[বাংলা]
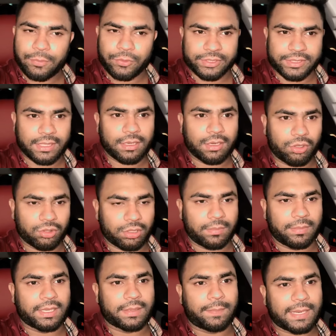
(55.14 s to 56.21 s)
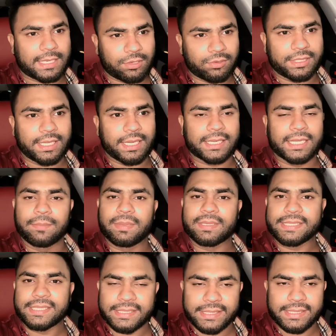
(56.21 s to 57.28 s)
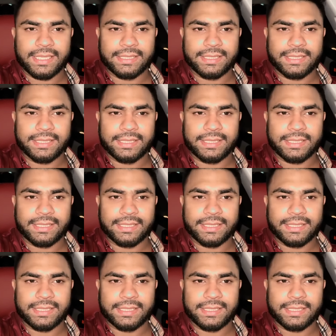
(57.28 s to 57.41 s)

হয়েছে নয়তো আমার পাঠাও দেওয়া কিংবা সিএনজি দেওয়া